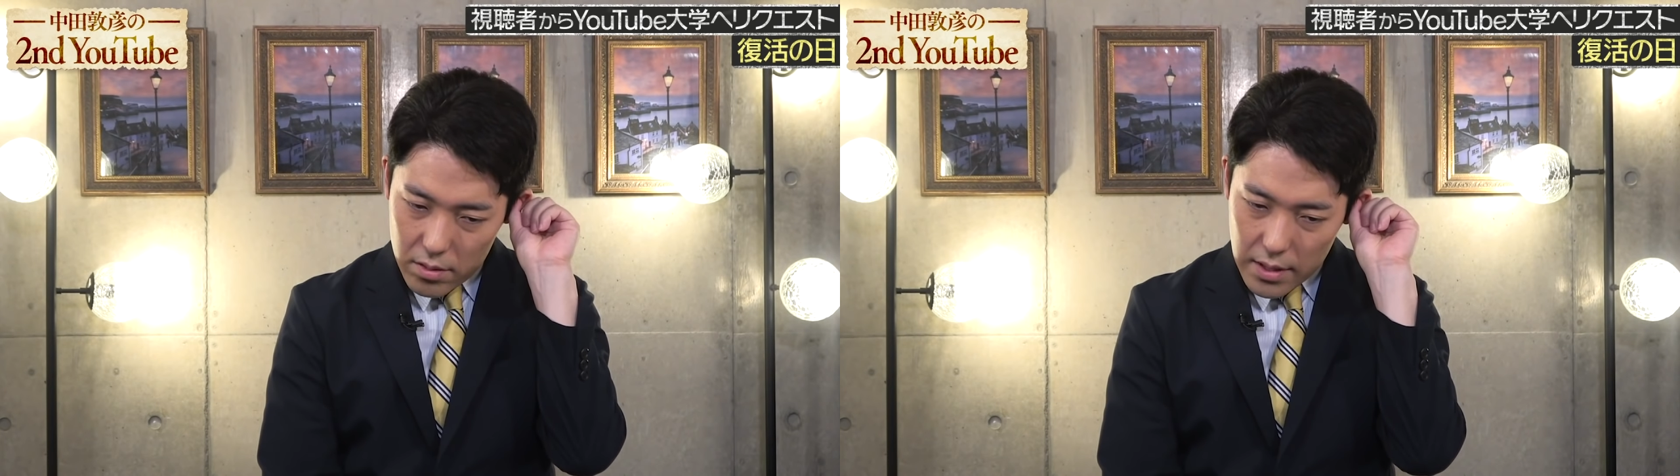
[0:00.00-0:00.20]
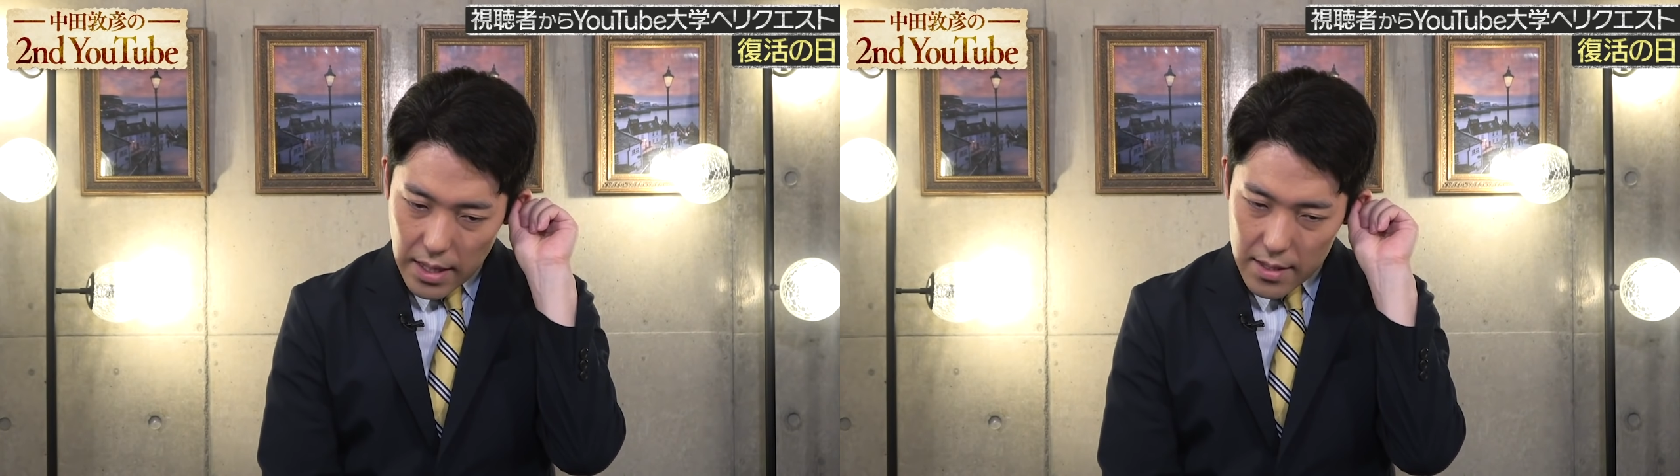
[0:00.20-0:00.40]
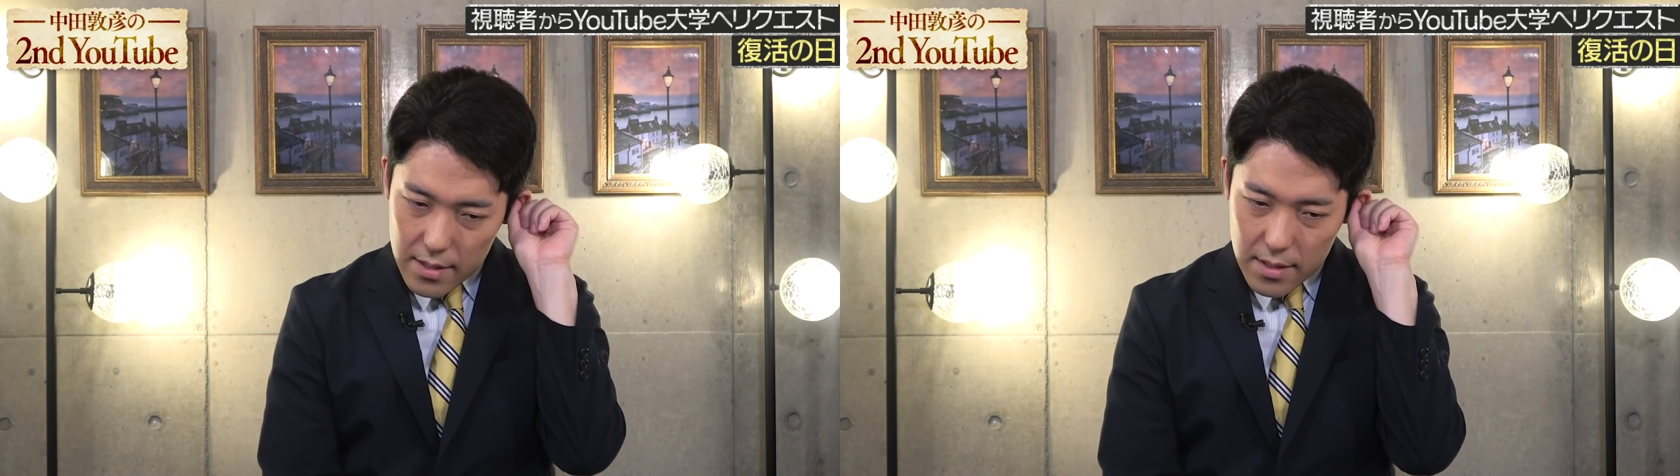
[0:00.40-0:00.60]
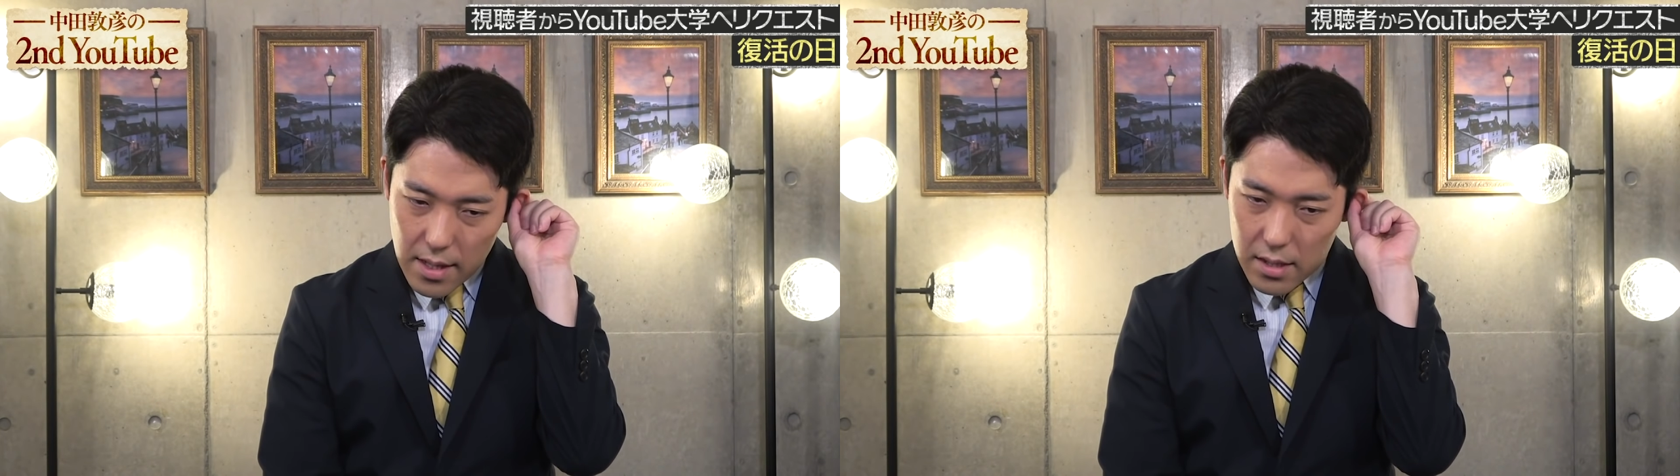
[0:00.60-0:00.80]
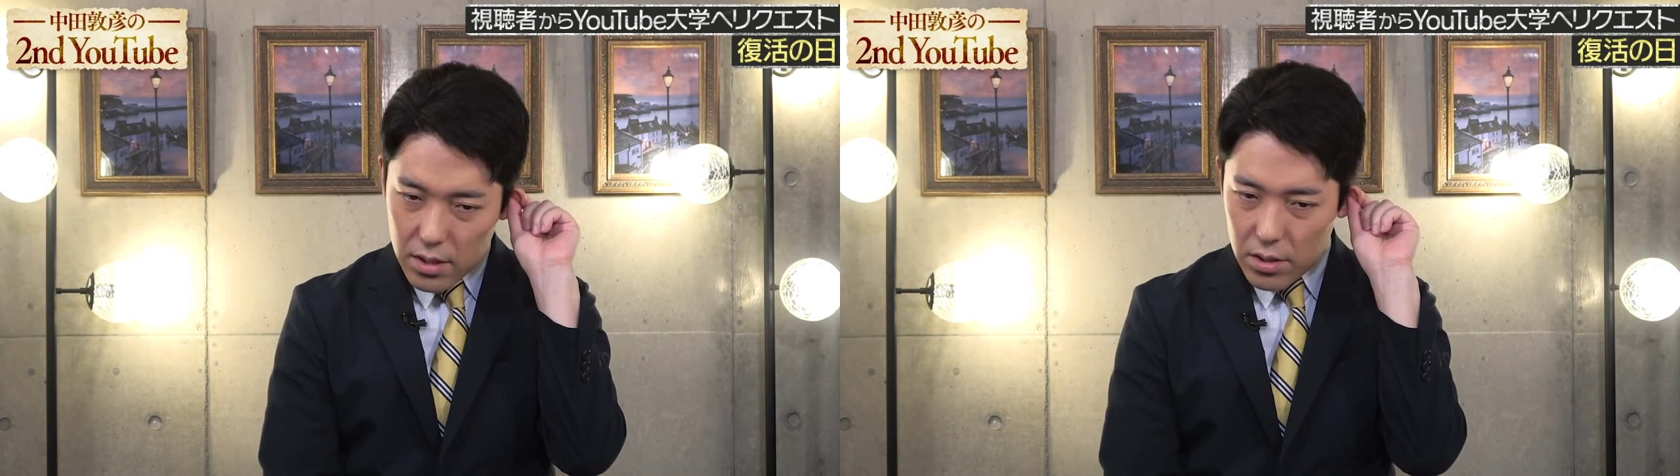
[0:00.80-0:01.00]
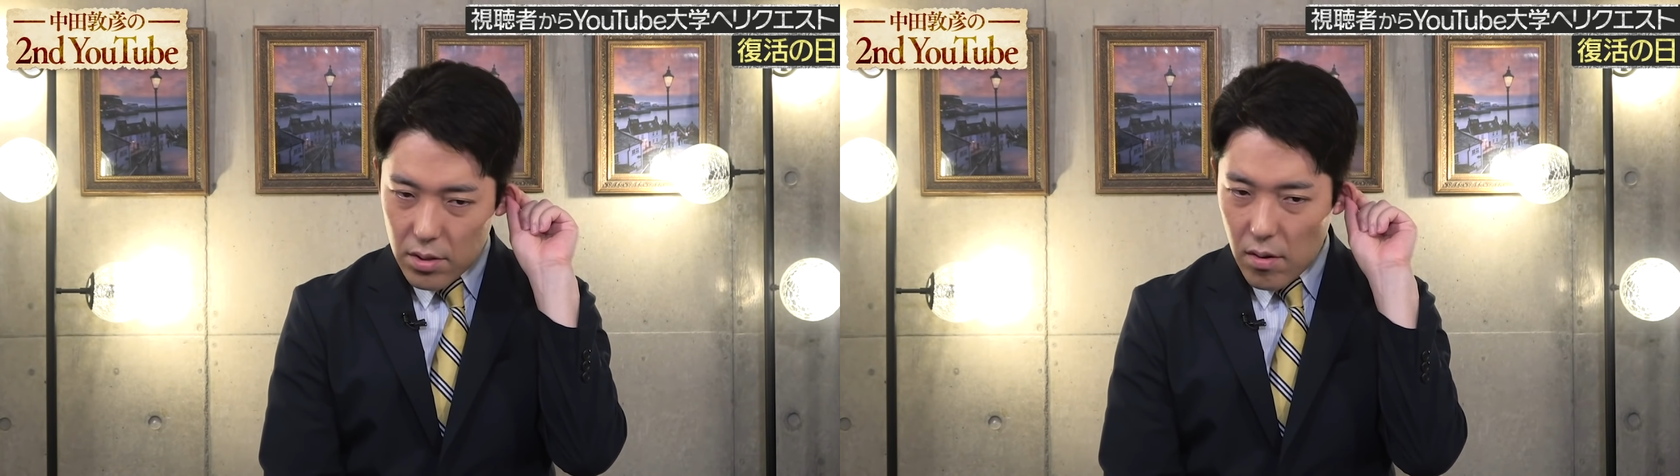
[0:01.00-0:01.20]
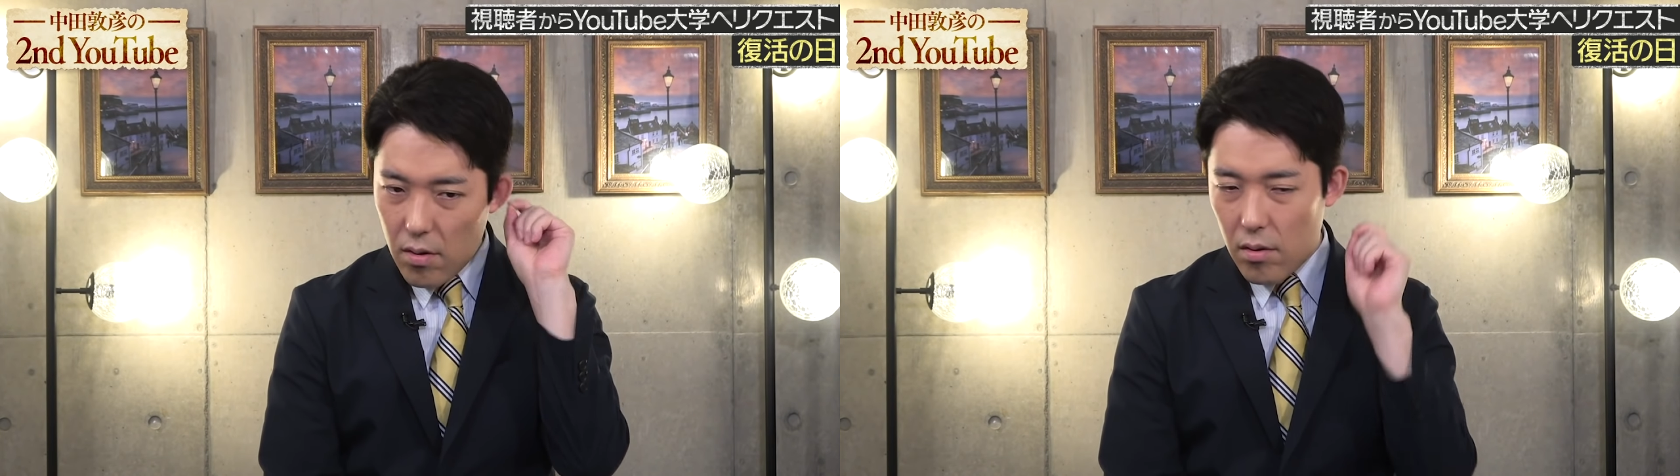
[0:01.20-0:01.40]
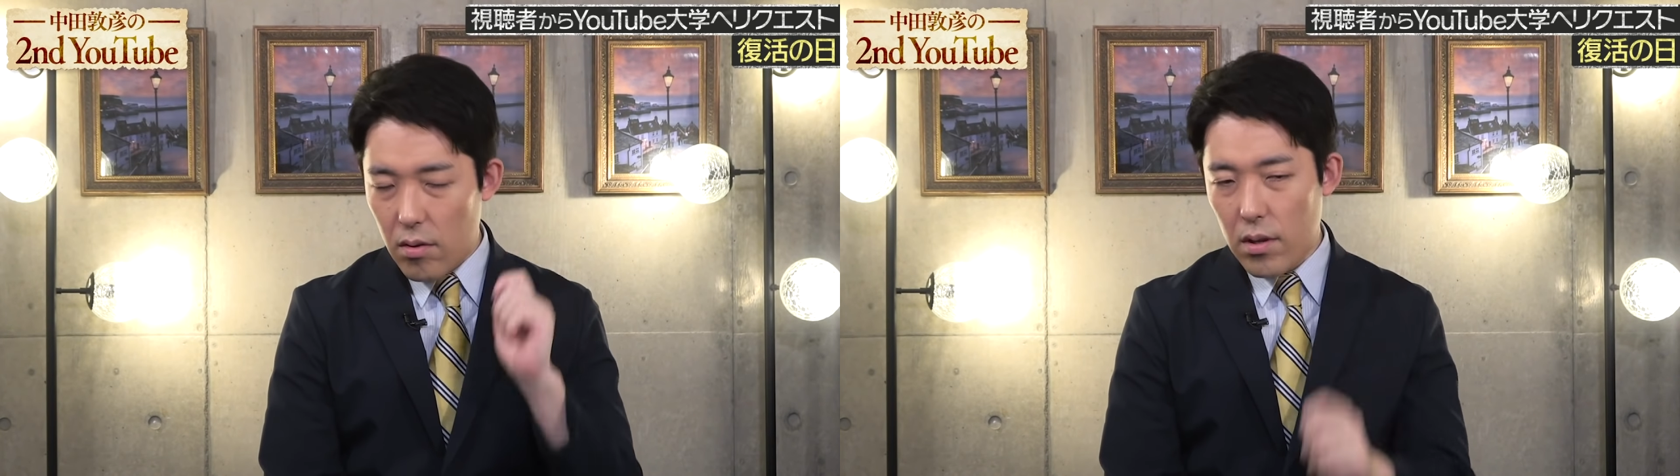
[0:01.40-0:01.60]
感染
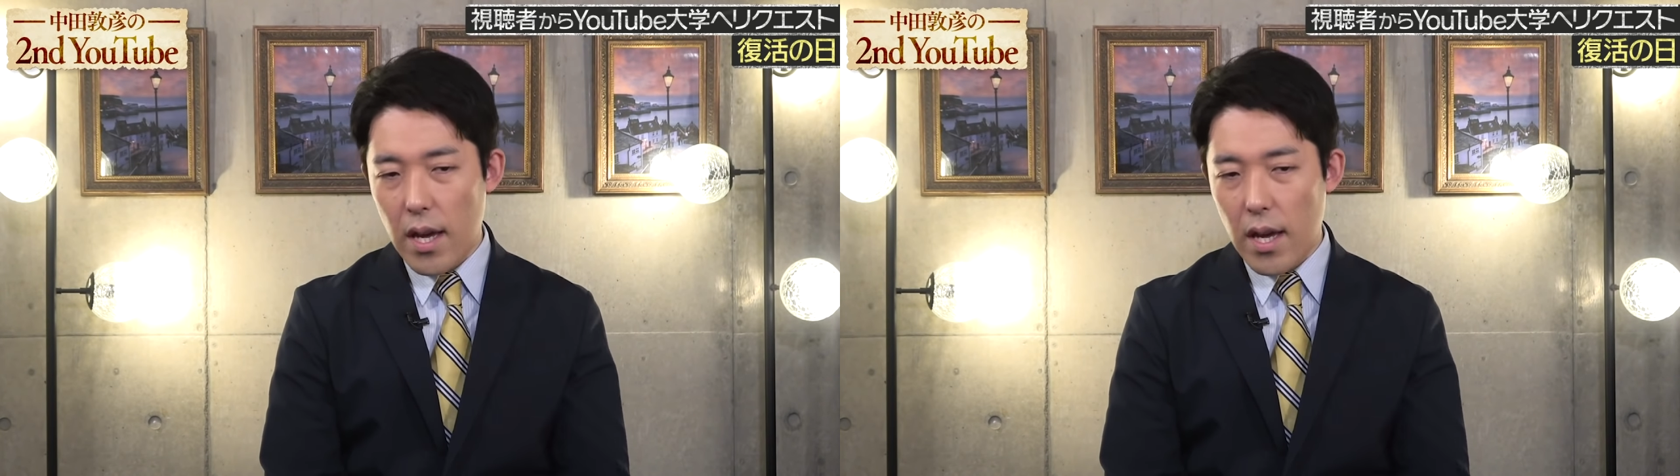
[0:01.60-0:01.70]
症